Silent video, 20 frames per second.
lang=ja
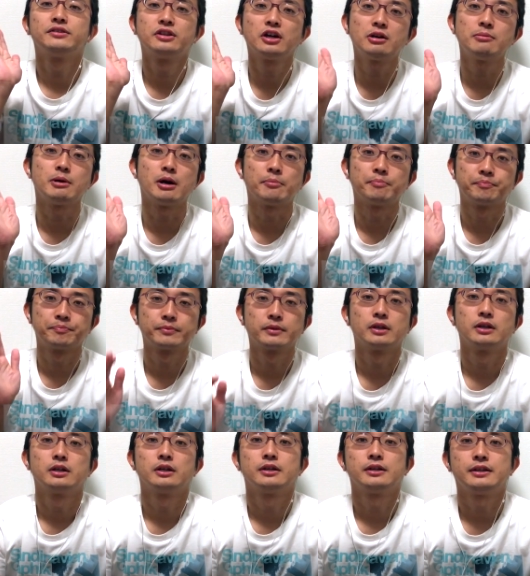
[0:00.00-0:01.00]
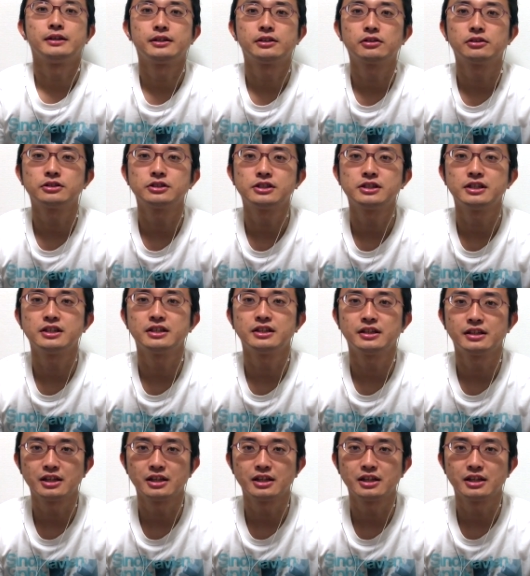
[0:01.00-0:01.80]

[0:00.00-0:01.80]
どうも、いとしん